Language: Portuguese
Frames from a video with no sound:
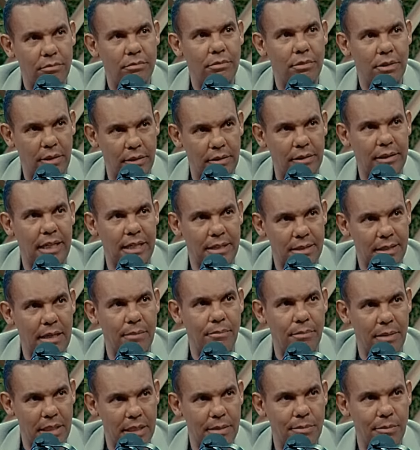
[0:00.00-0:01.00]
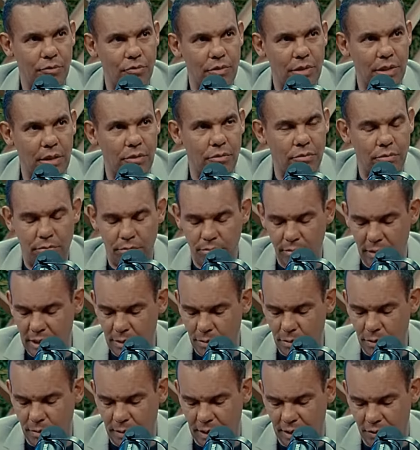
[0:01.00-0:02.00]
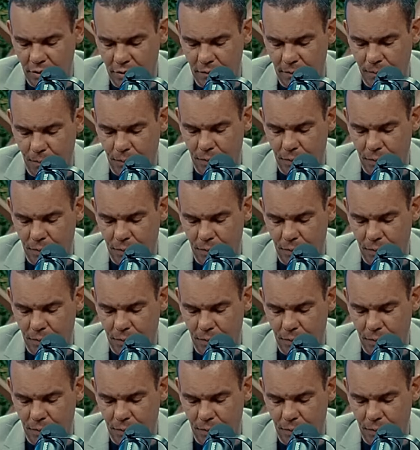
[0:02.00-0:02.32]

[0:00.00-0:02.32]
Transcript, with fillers: Uhum. Em tese é a mesma unção, mesmo momento.